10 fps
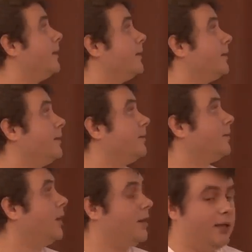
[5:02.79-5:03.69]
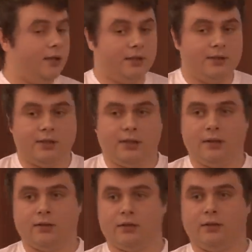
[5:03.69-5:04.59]
А, identity —
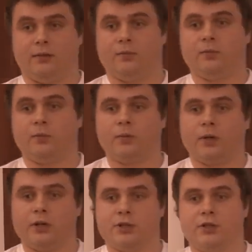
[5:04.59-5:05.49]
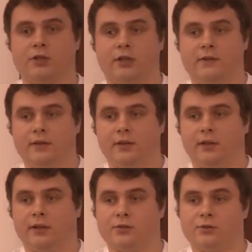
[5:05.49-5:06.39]
это каждый человек
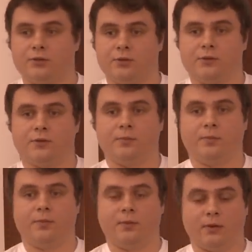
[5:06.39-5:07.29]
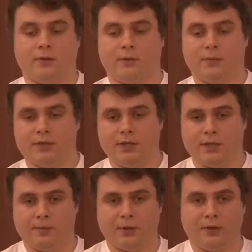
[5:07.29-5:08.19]
и каждое устройство а,
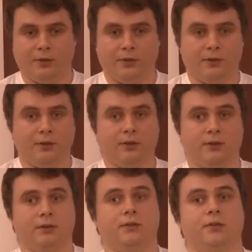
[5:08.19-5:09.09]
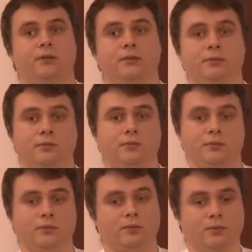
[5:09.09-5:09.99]
обладает определенной э,
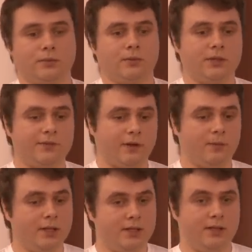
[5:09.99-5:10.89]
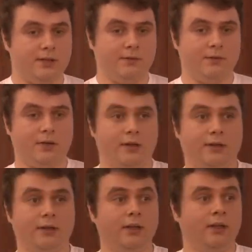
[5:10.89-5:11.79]
информацией
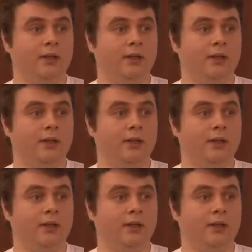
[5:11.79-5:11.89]
индивидуальной,